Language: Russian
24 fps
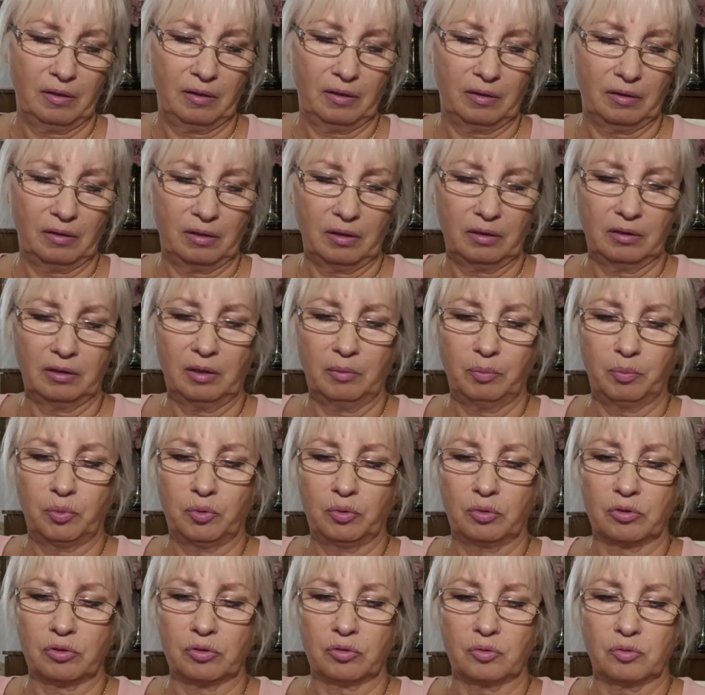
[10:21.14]
Иногда
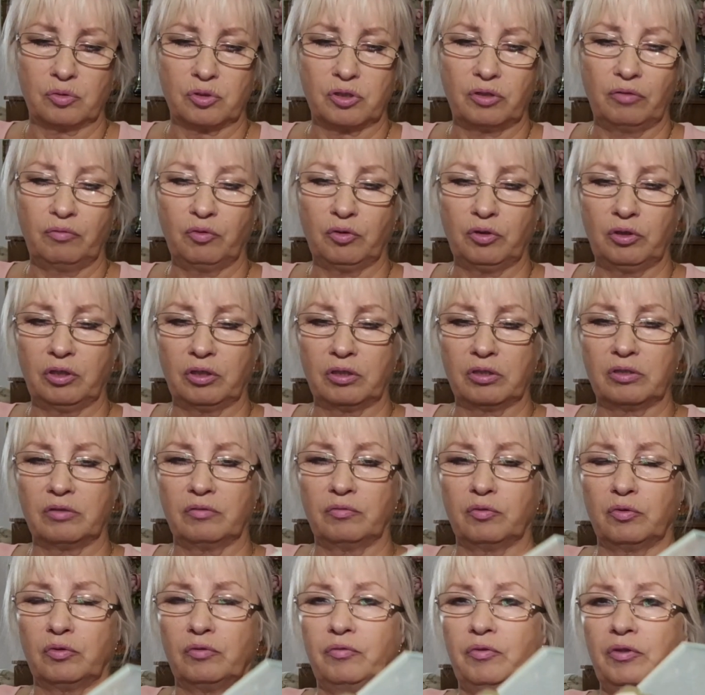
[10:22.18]
пользуюсь. И вот эти
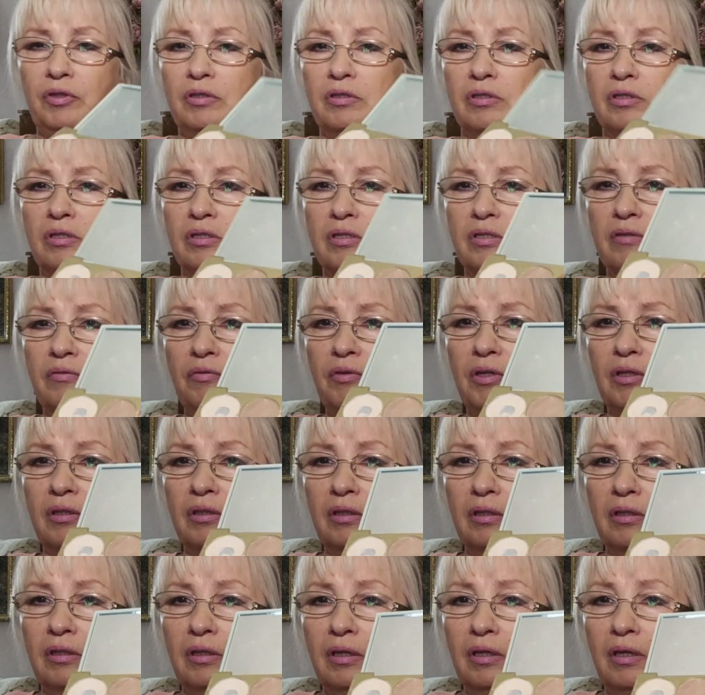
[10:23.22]
вот, видите,
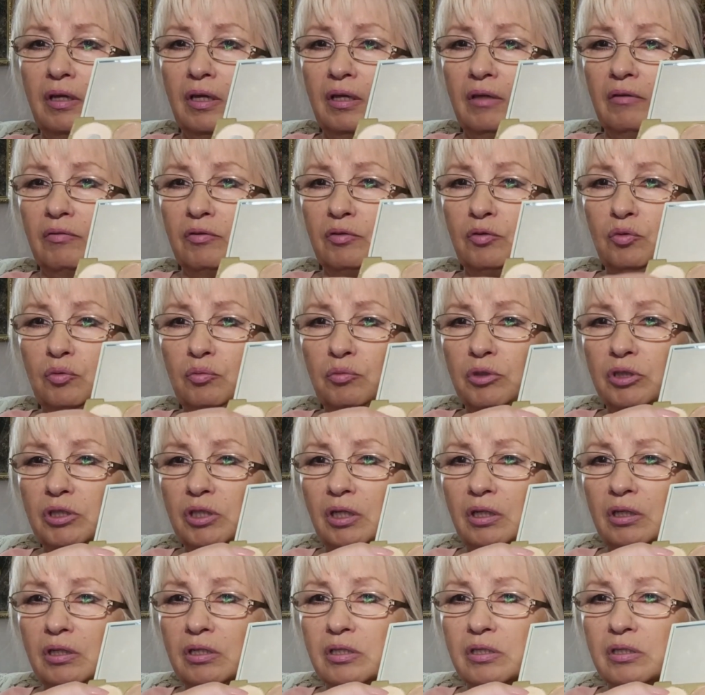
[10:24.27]
светлые. Вы думаете,
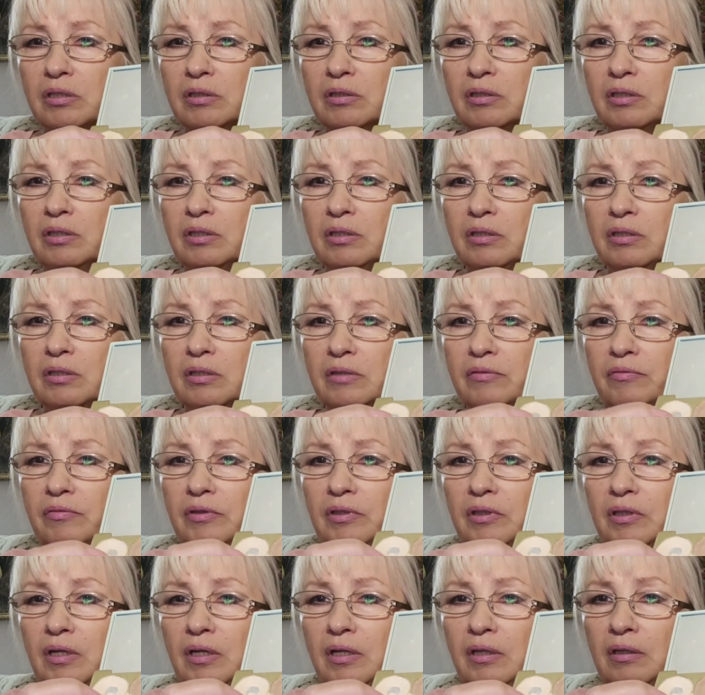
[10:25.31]
я их из
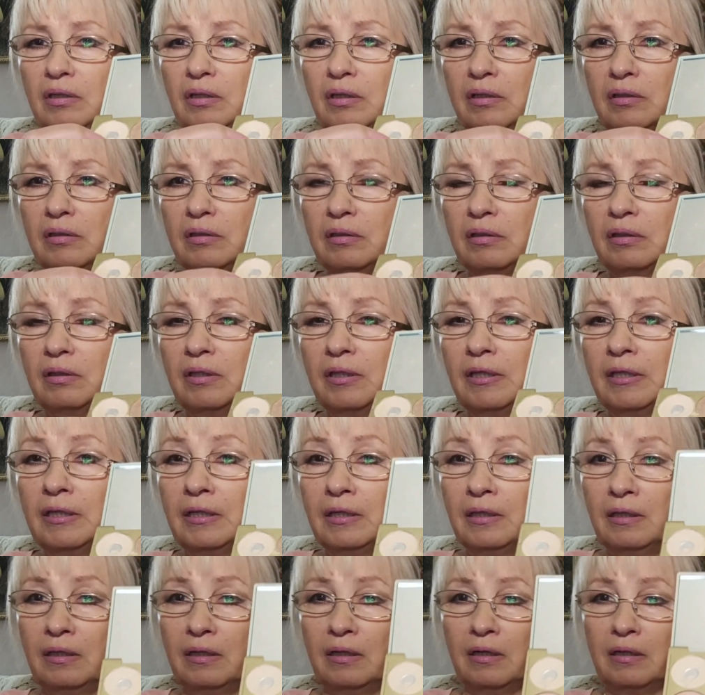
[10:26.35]
извела? Нет.
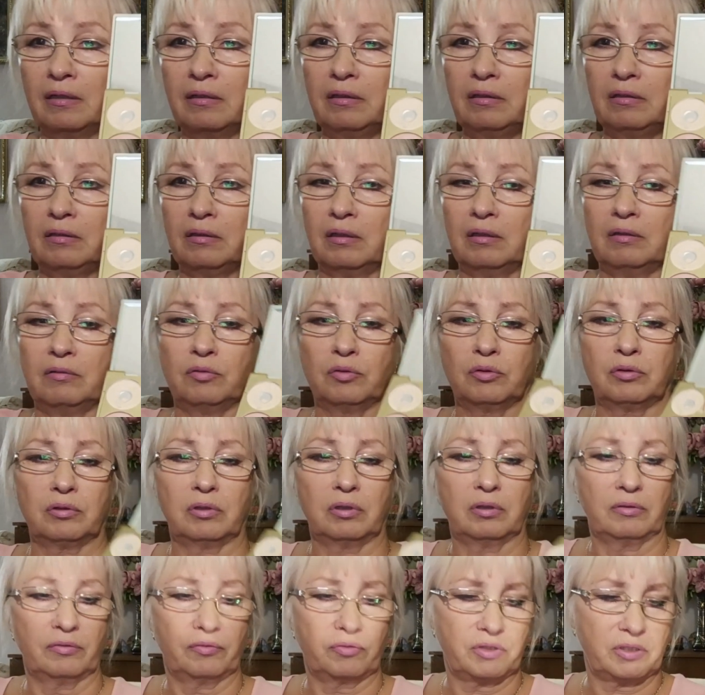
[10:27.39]
Они так вот
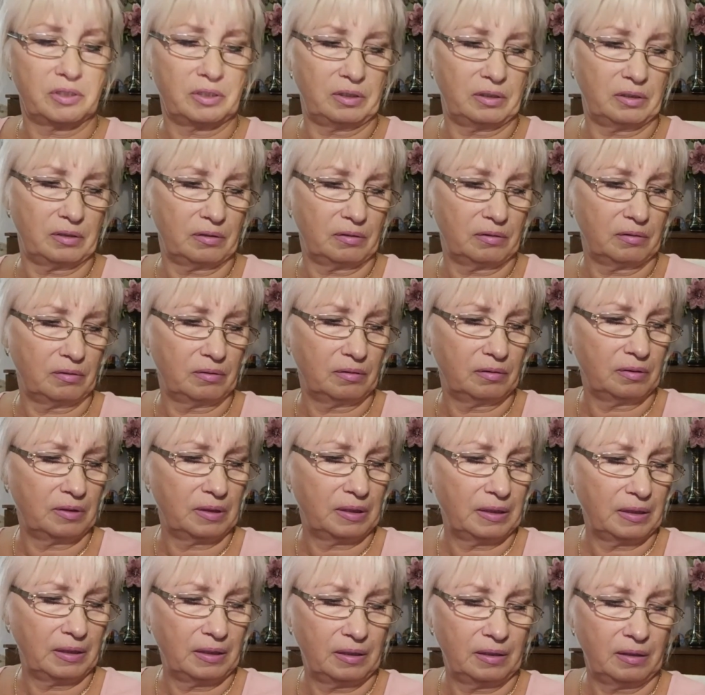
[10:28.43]
все
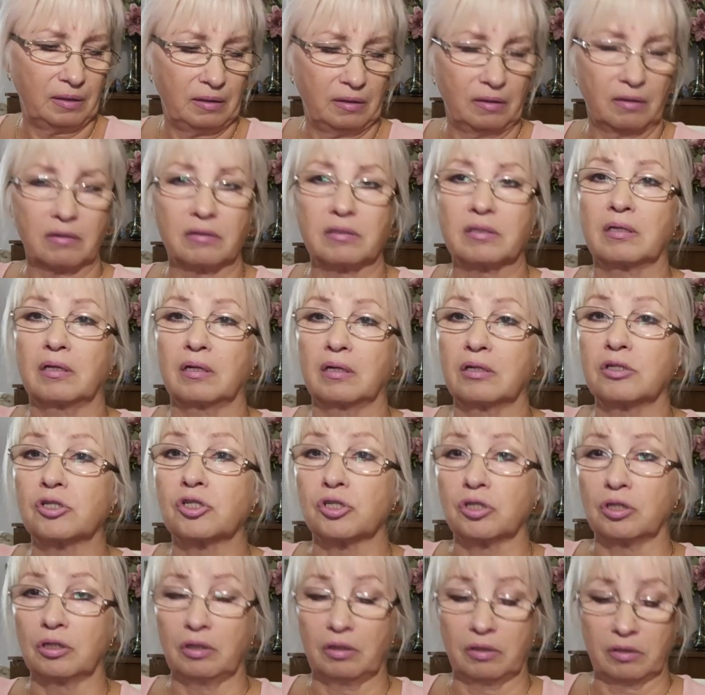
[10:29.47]

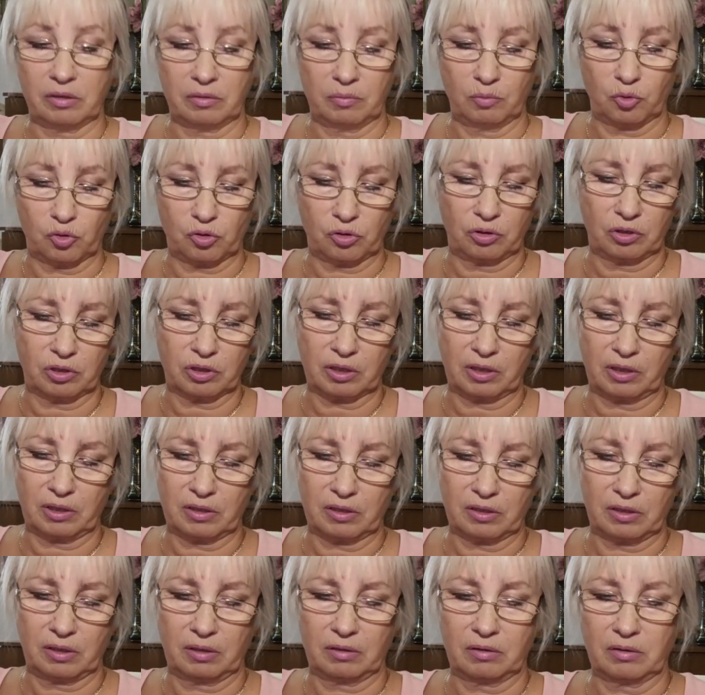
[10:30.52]
раскрошились, можно
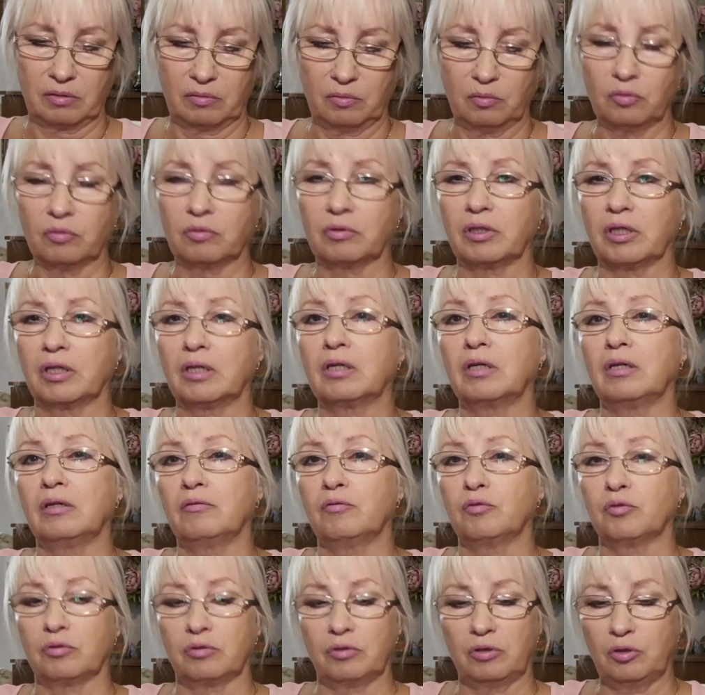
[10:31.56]
сказать. Ну, вот такие
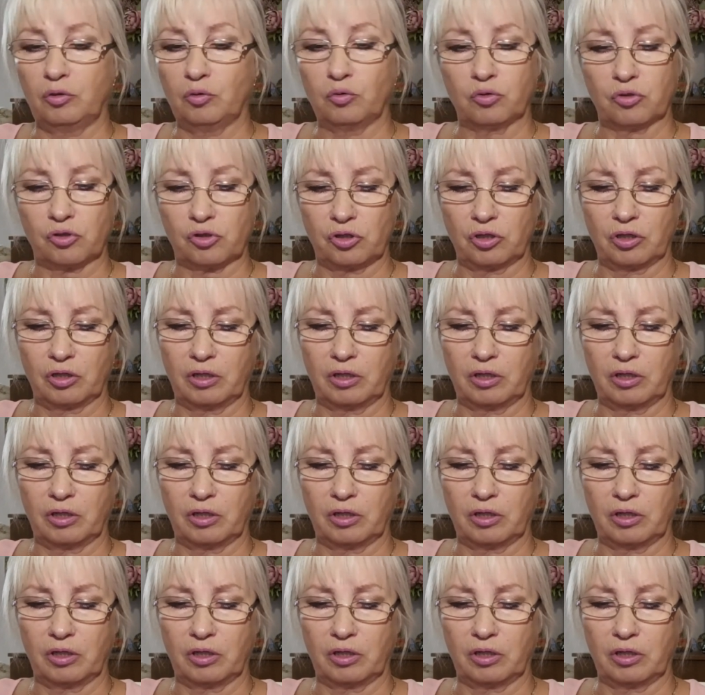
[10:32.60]
вот не очень